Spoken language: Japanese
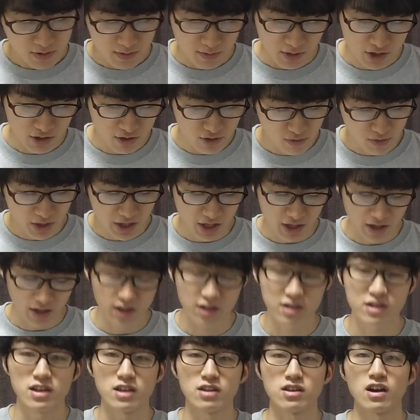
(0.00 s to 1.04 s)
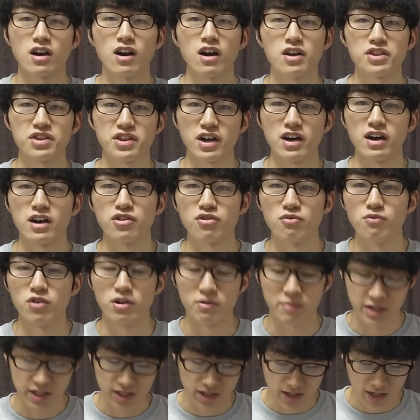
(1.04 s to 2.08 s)
非常に話題性高かったかなと思い
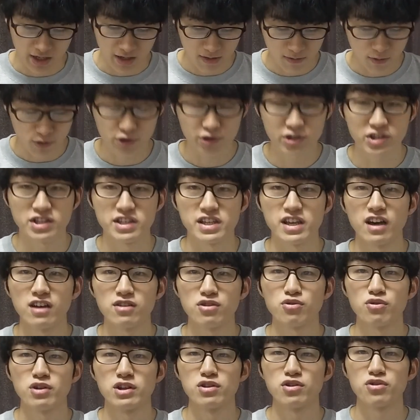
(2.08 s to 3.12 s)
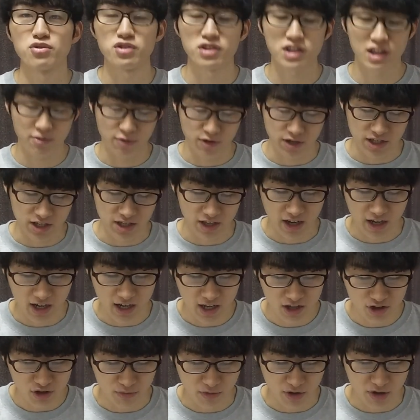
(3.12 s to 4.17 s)
ますね。今年前半のトレンドと言ってもいいんじゃないか
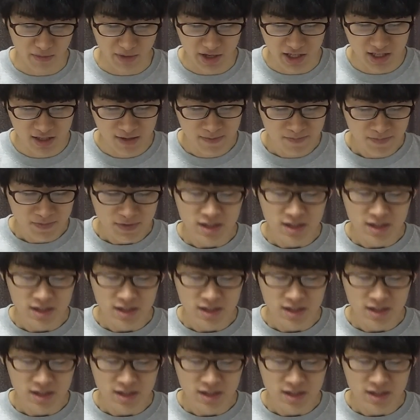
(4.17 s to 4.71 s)
なと思います。